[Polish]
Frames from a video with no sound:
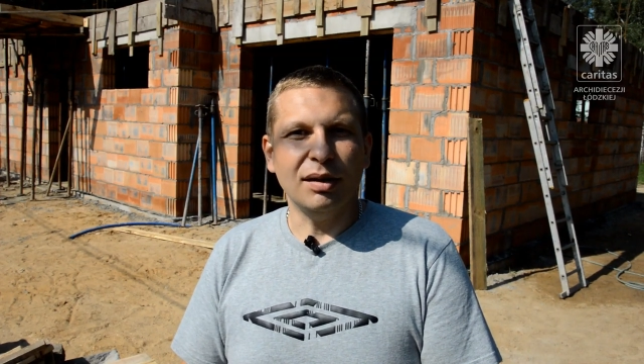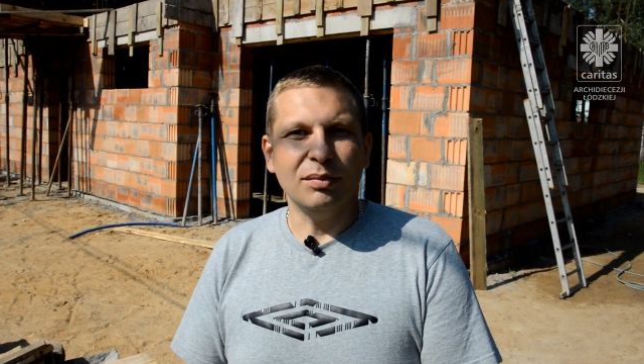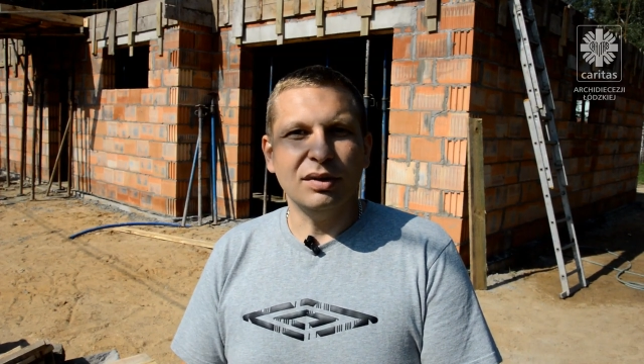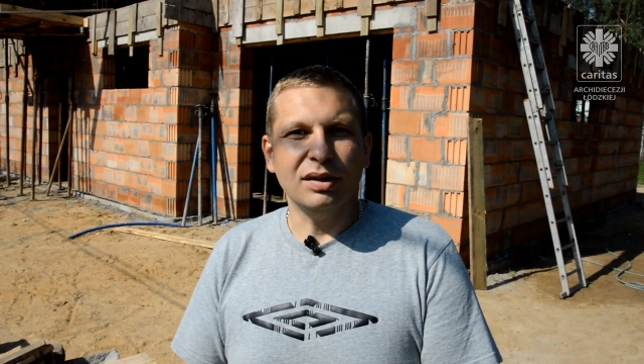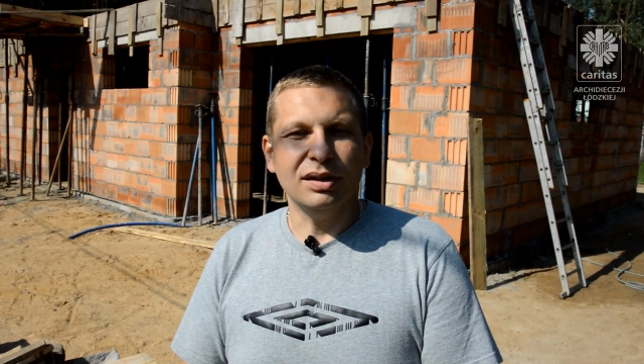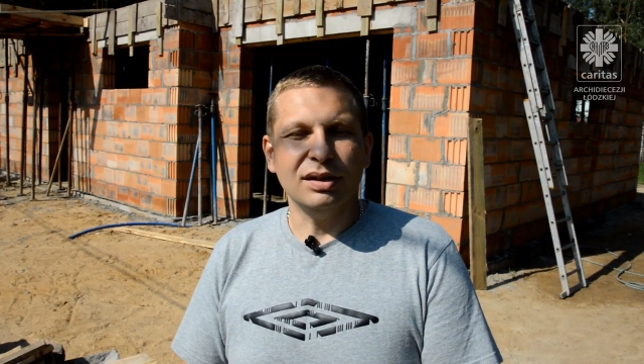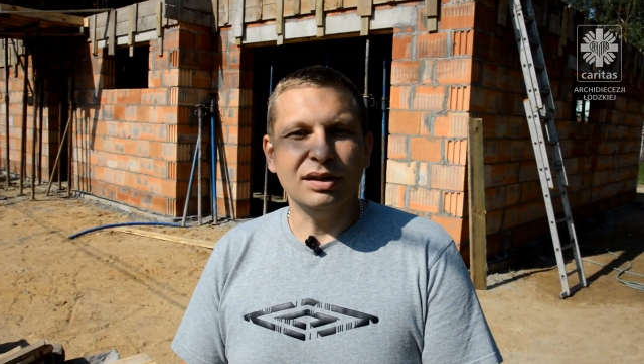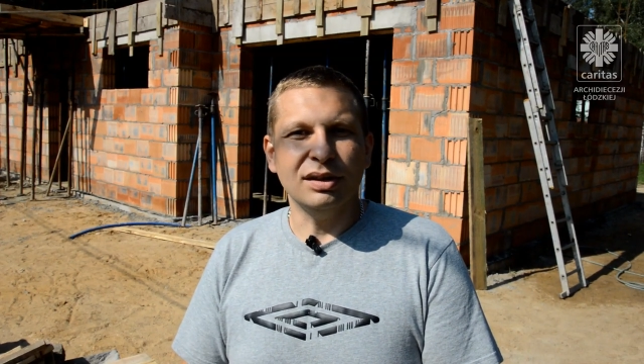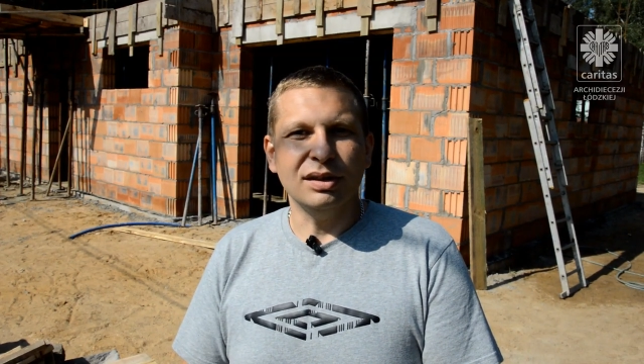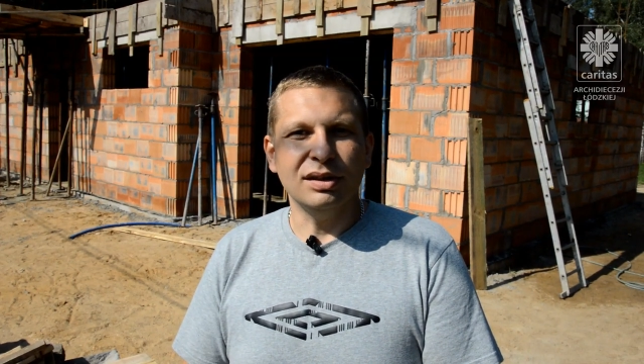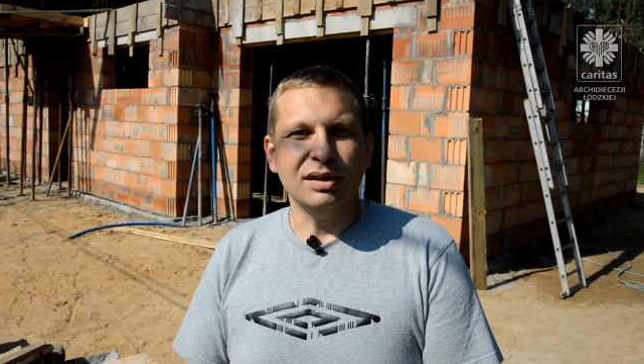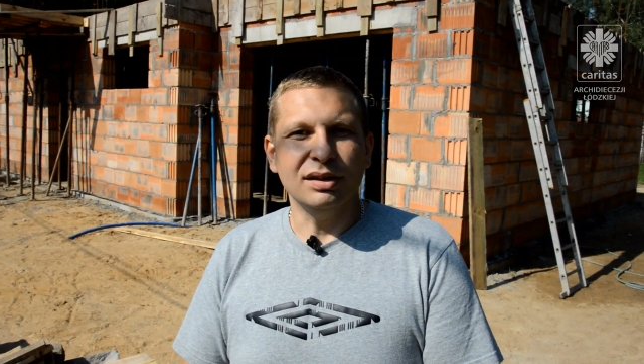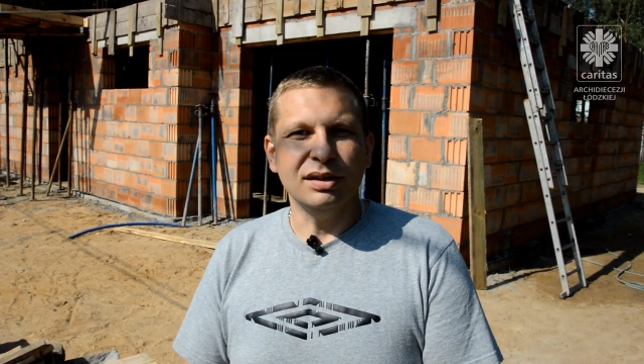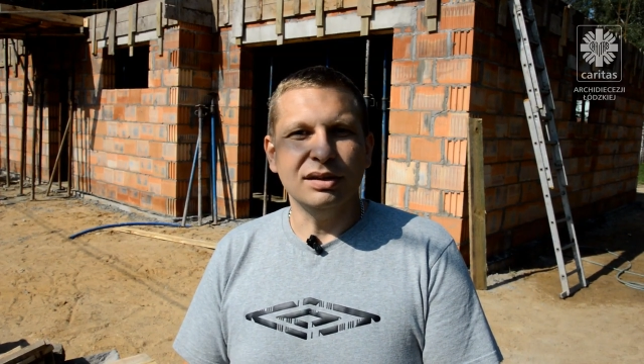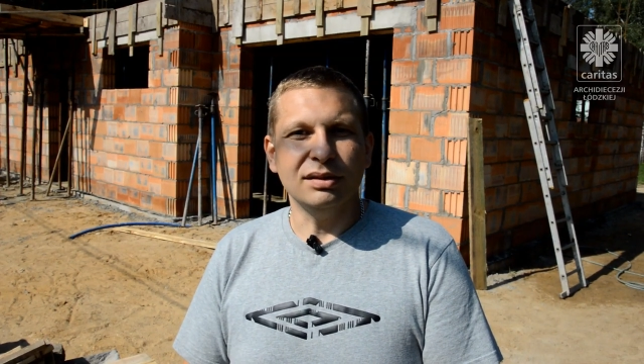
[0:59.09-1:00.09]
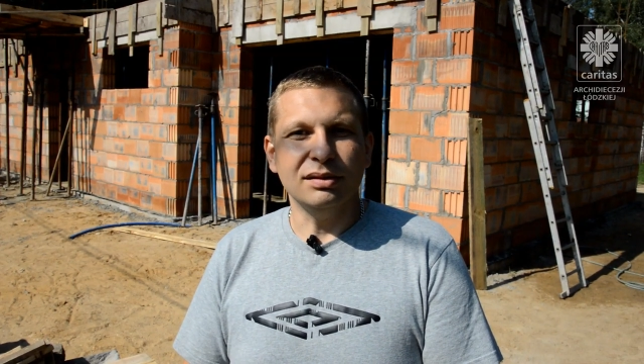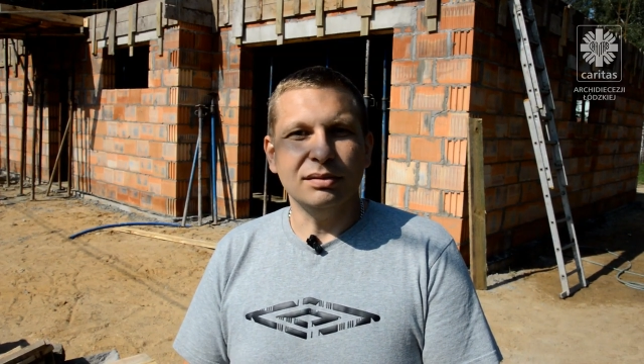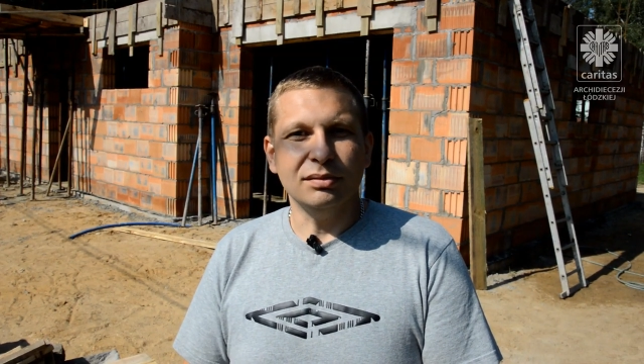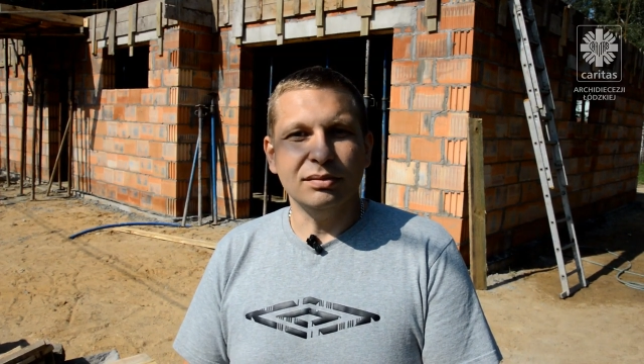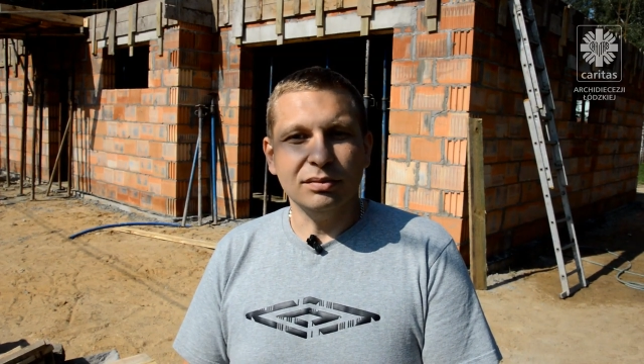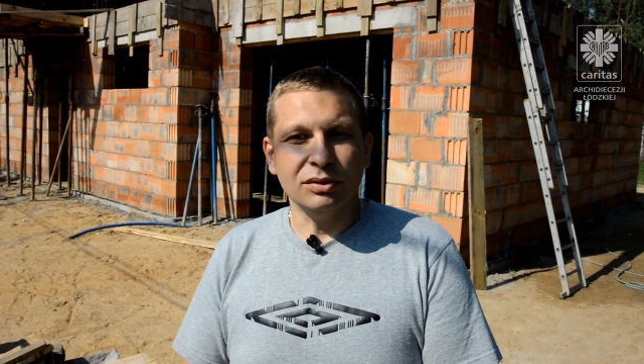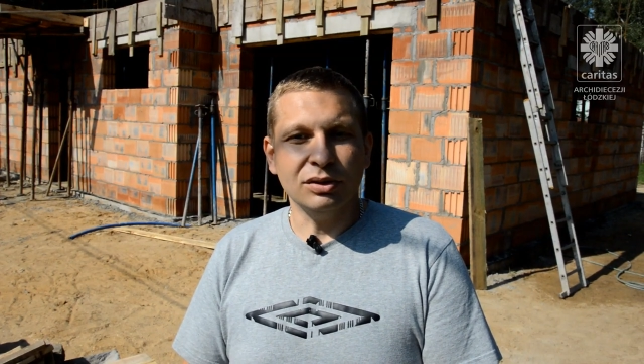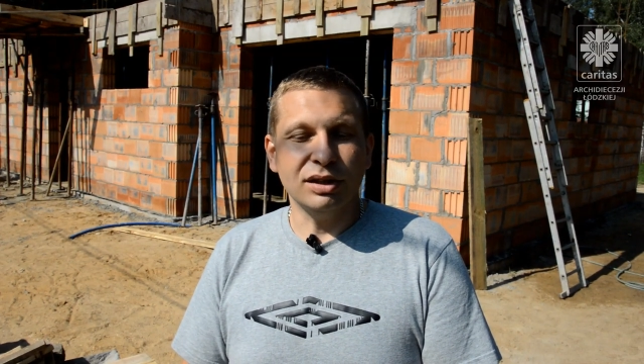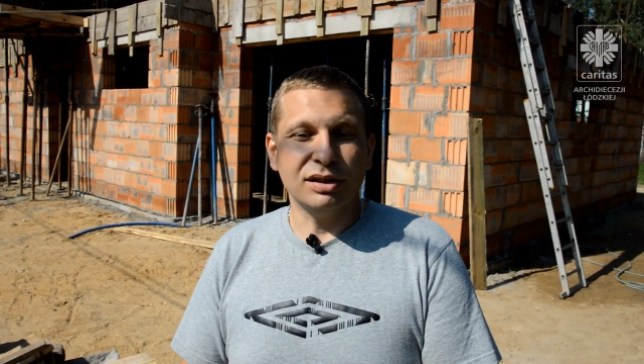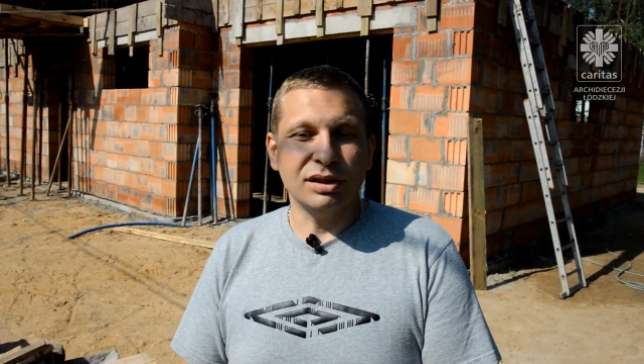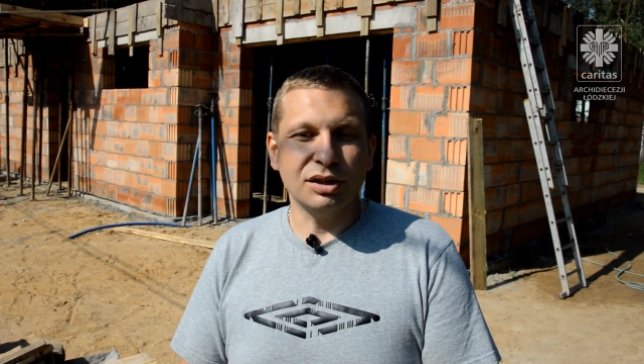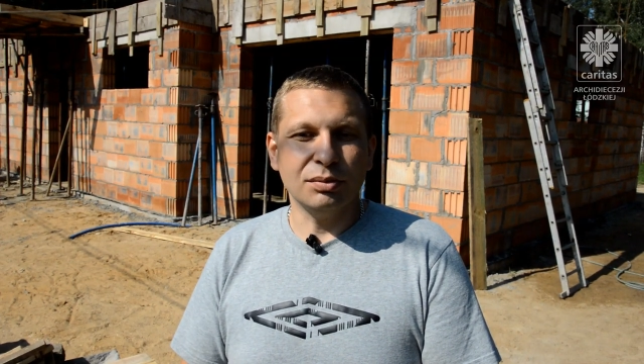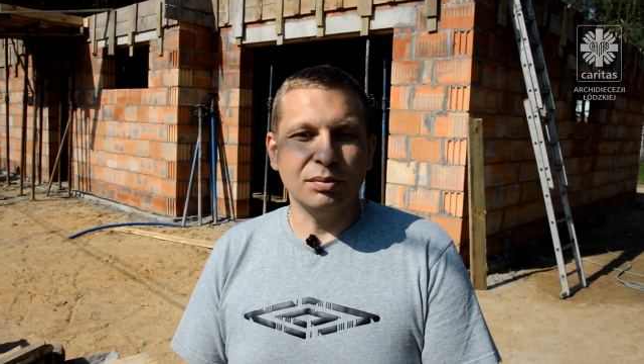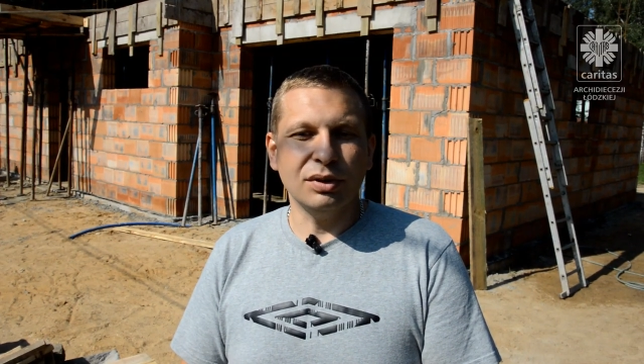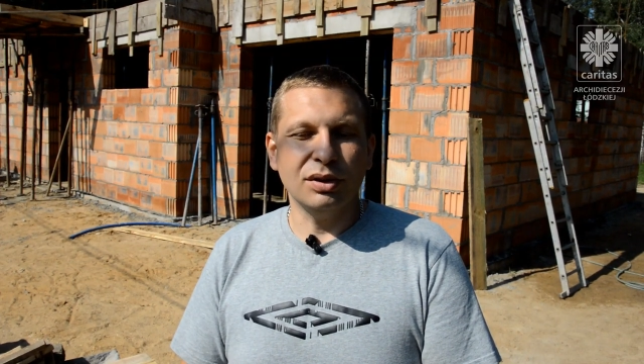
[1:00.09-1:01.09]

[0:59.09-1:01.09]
Wam e, no